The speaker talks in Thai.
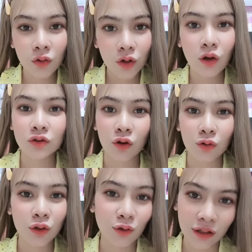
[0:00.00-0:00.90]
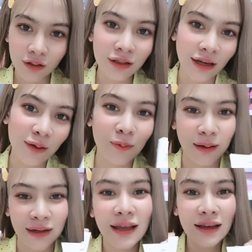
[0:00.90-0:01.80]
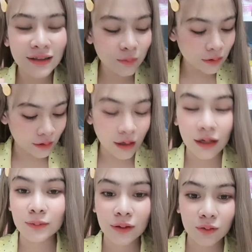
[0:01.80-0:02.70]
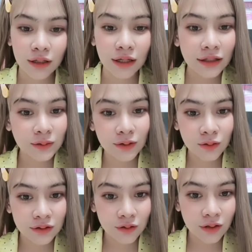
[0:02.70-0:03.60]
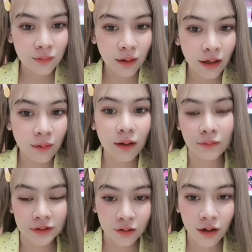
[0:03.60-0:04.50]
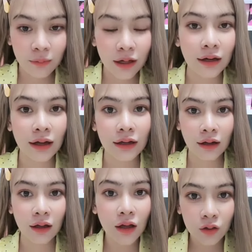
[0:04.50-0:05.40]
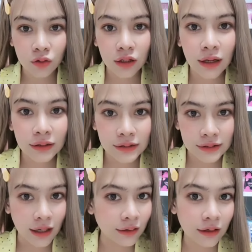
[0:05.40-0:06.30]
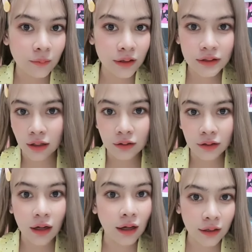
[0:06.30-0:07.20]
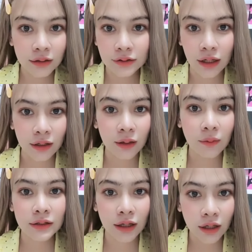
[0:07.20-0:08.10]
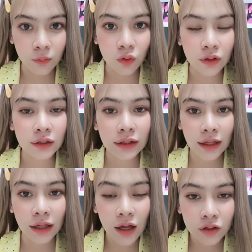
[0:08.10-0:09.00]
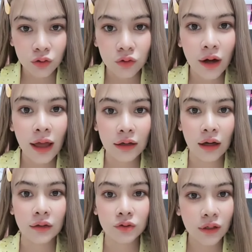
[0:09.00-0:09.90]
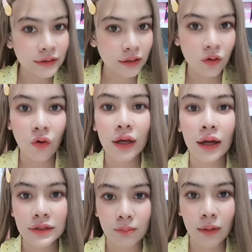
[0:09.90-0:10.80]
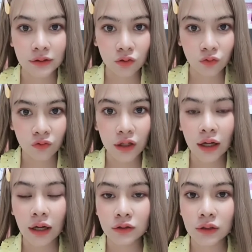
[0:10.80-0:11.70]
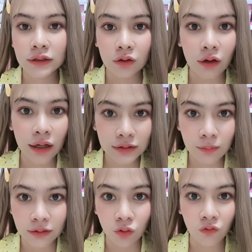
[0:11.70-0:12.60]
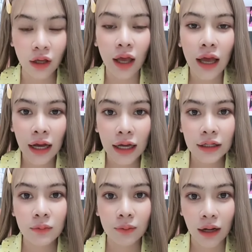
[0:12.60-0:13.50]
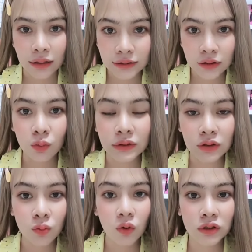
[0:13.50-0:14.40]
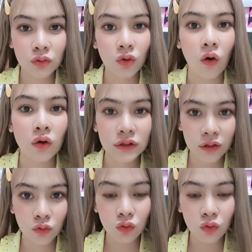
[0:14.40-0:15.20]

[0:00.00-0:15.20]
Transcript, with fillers: อดจองด้วยตอนนี้ก็เหลือแค่ประมาณครึ่งหมื่นนะคะ จะเป็นตัวนี้นะ จะเป็นตัวเจลลี่มาร์กนับกับเซรั่มคา์นานะคะ ตัวนี้หน้าติดสารแนะนำให้ใช้เลยนะคะ หน้าติดสารแนะนำให้ใช้เห็นผลตั้งแต่ชุดแรกนะคะ ชุดละ750บาทส่งฟรีนะคะ ชุดละ750บาทส่งฟรีใครที่มีปัญหาสิวเหมือนสิวพดสิวน้องสิว